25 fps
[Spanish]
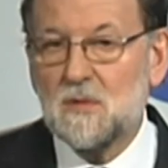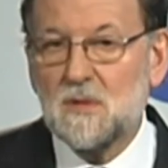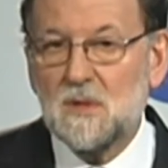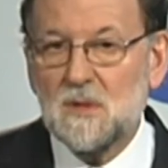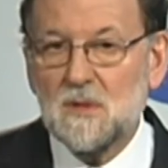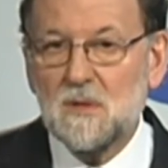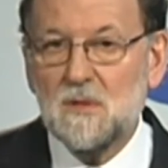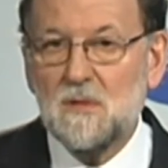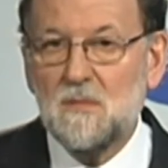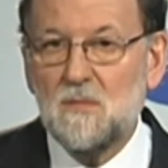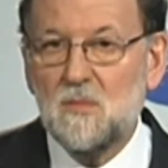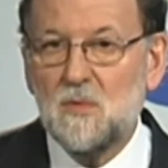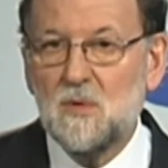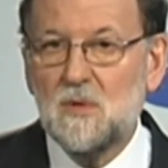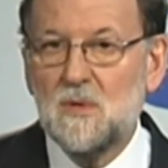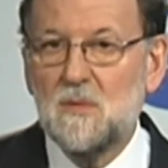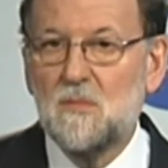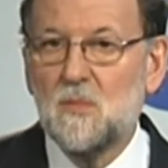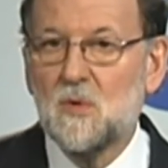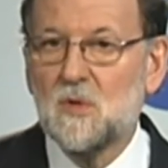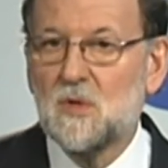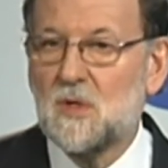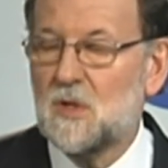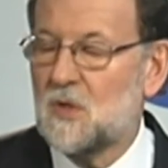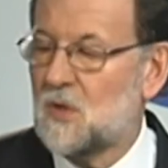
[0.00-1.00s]
que como
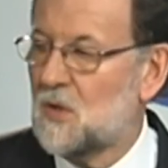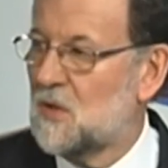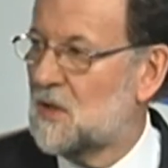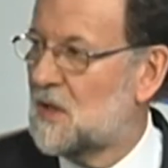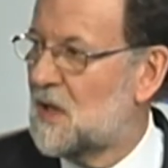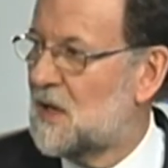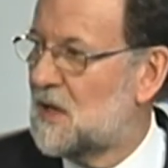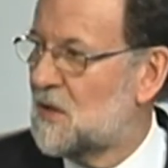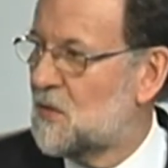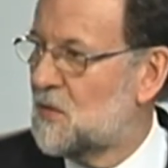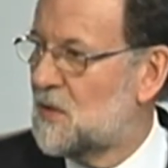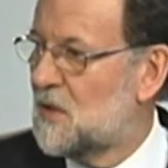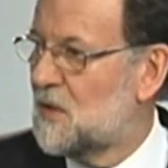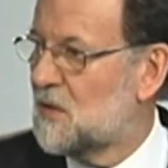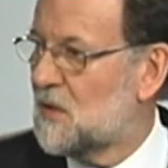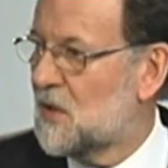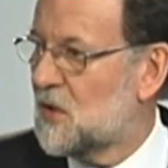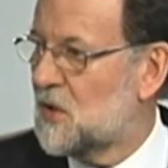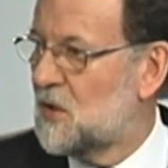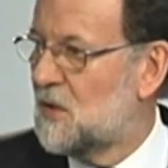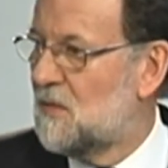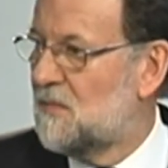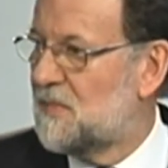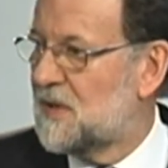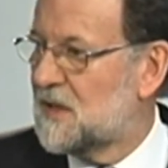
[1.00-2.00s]
hemos dicho ya en alguna
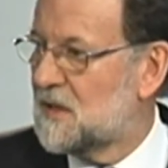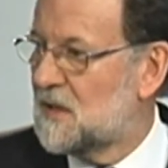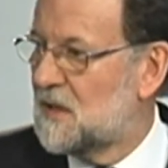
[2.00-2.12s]
ocasión,